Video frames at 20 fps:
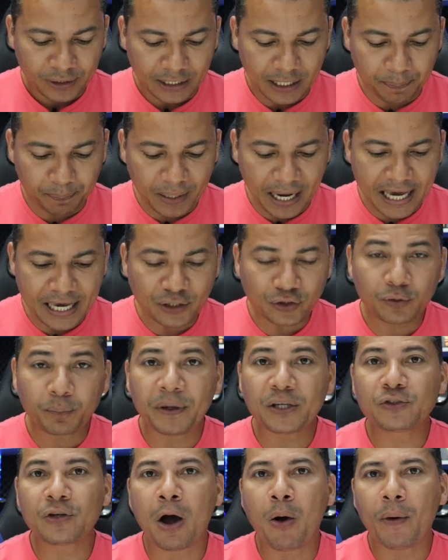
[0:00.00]
E para isso,
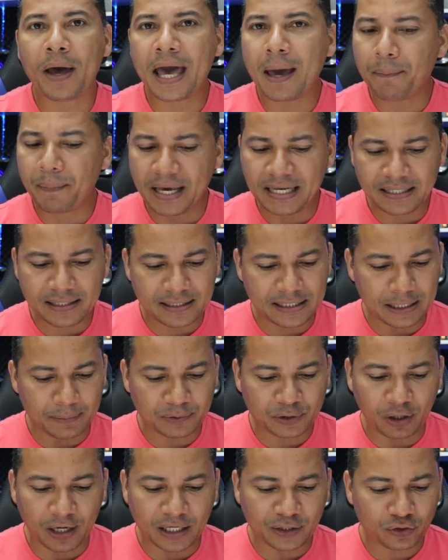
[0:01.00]
pessoal, é bem
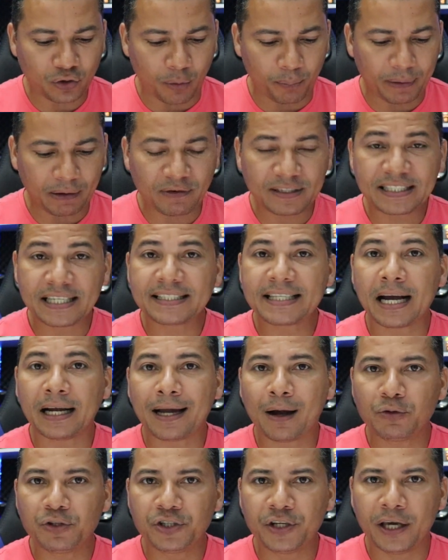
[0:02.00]
simples. Olha só, para você
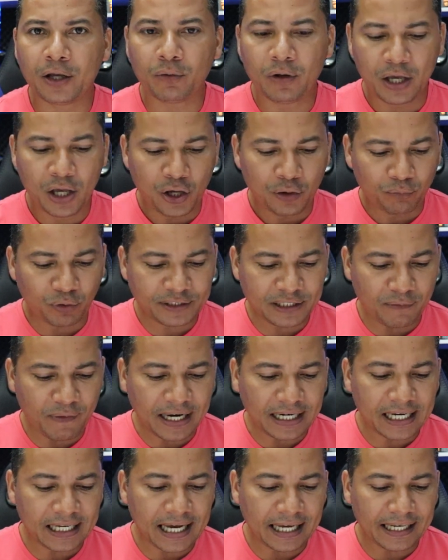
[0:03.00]
sacar o dinheiro, você
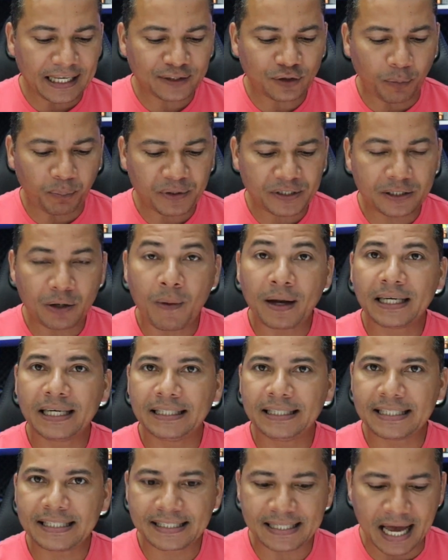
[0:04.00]
vai clicar nessa opção
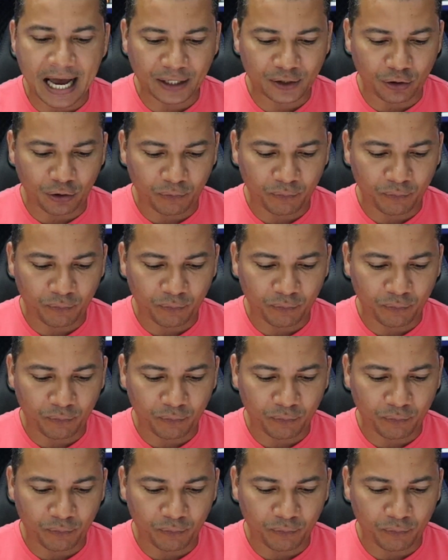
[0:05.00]
aqui de saque.